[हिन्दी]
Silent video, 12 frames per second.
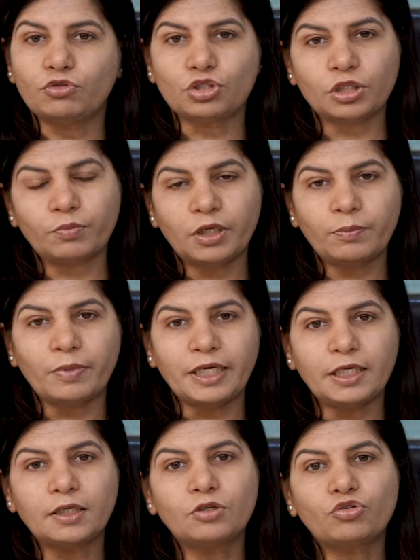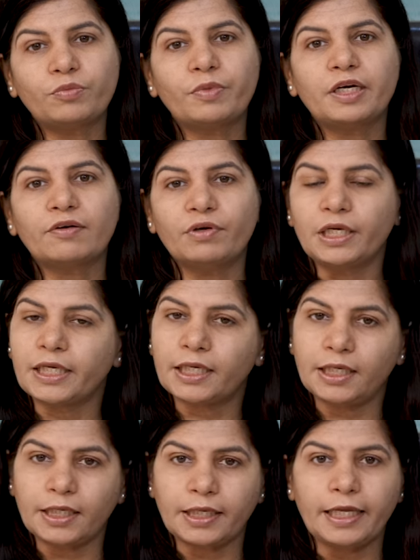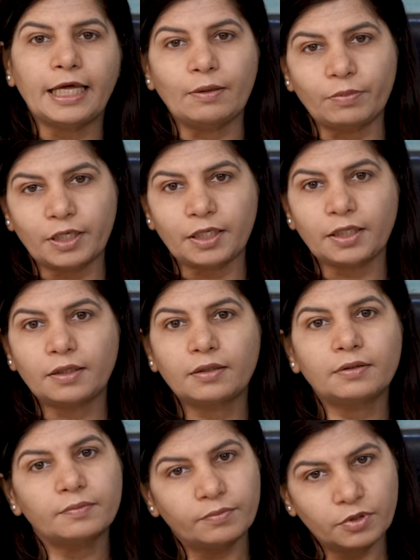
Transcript: फ्यूचर में मेडिकल ट्रीटमेंट अवेल करने के लिए हेल्प करेगा